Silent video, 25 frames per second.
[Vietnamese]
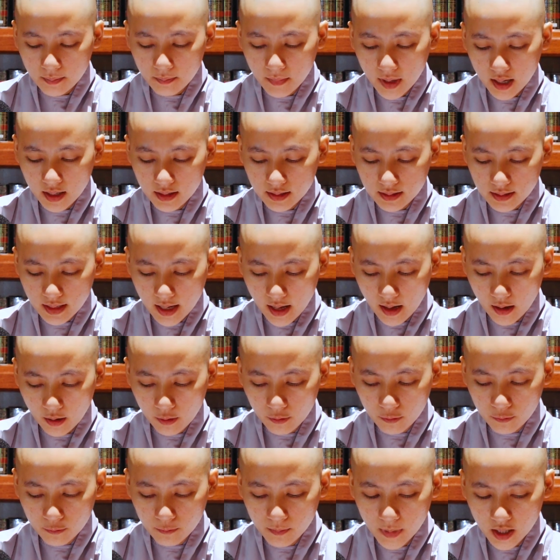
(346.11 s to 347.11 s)
bất
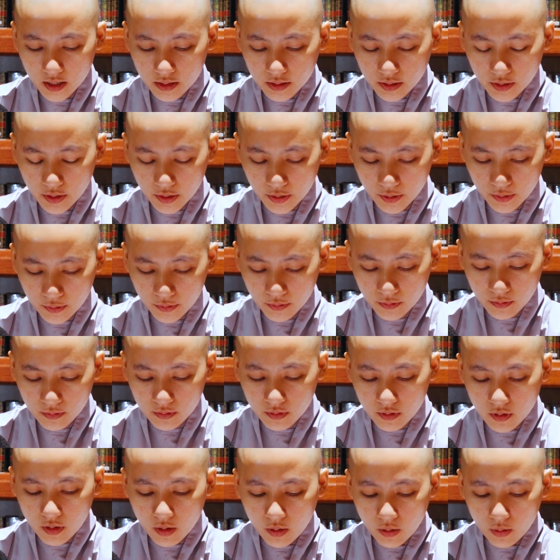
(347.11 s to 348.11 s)
đạo bất hiếu
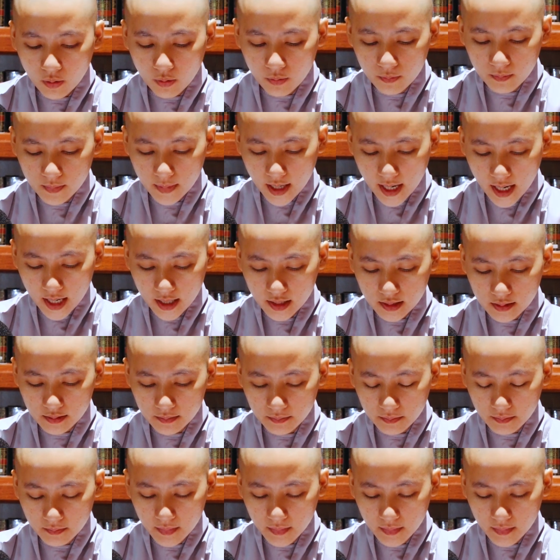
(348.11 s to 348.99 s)
hung ác